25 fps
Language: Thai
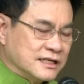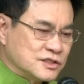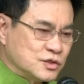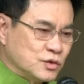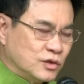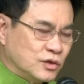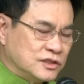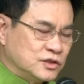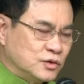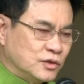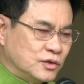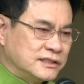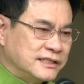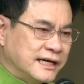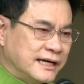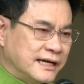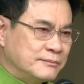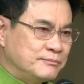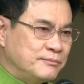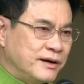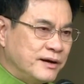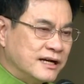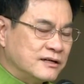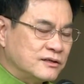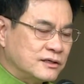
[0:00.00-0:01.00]
ส่วนตัวแทน
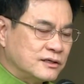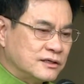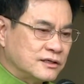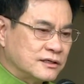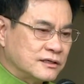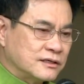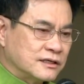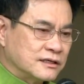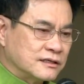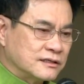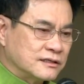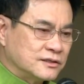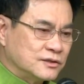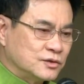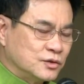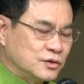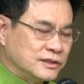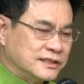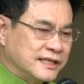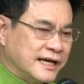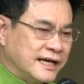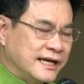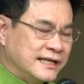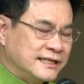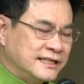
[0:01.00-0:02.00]
พรรคตัว
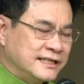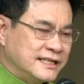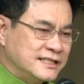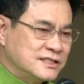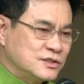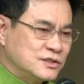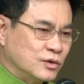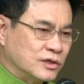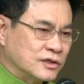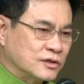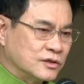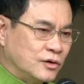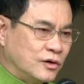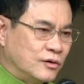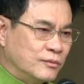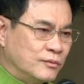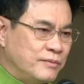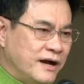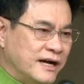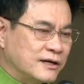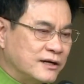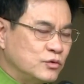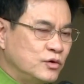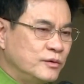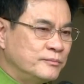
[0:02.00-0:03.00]
แทนในส่วนของ
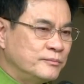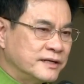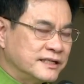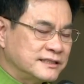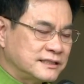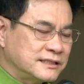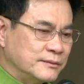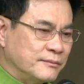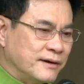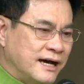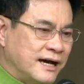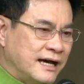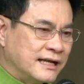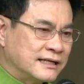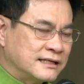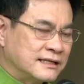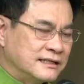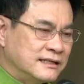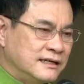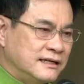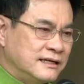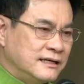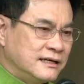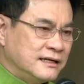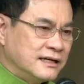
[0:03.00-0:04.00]
พรรคร่วมรัฐบาล
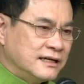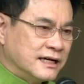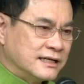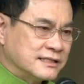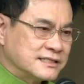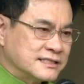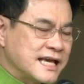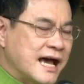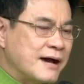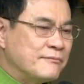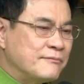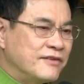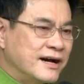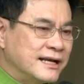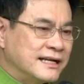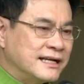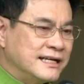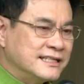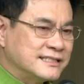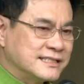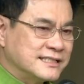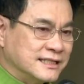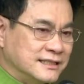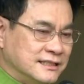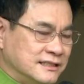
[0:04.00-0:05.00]
ทราบว่า
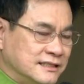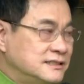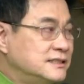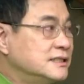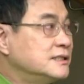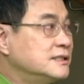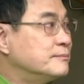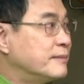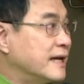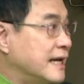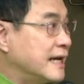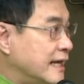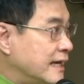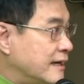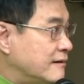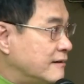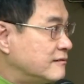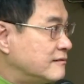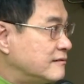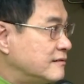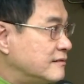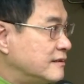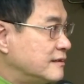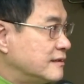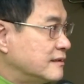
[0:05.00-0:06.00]
ได้เสนอชื่อไปแล้ว
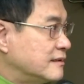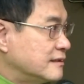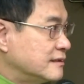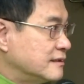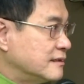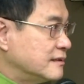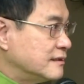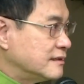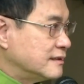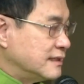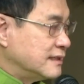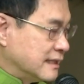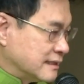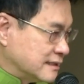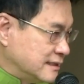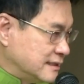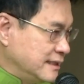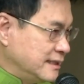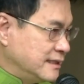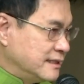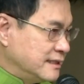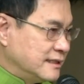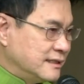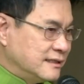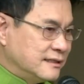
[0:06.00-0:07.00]
ดัง
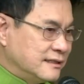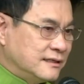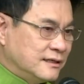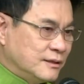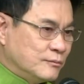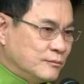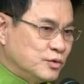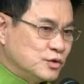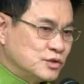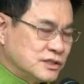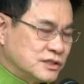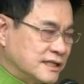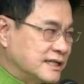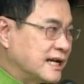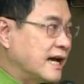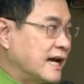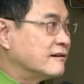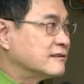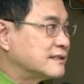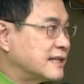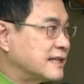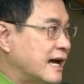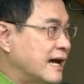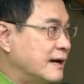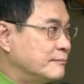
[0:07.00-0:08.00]
ที่ผู้สื่อข่า
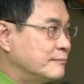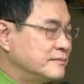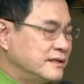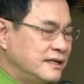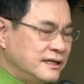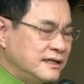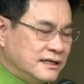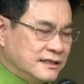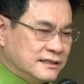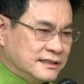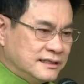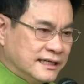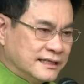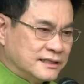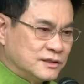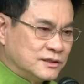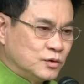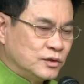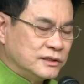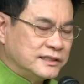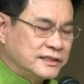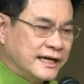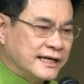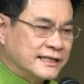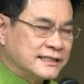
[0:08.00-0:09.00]
วถามแต่
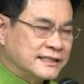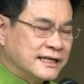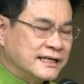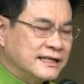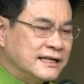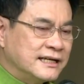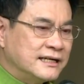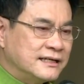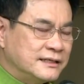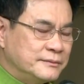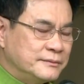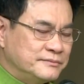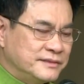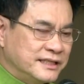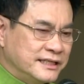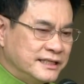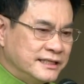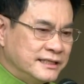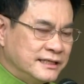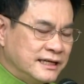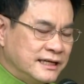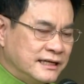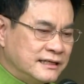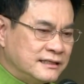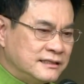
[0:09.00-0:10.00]
ตัวแทนคณะรัฐมนตรี
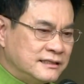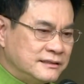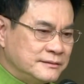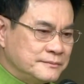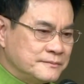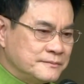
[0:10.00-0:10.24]
นั้น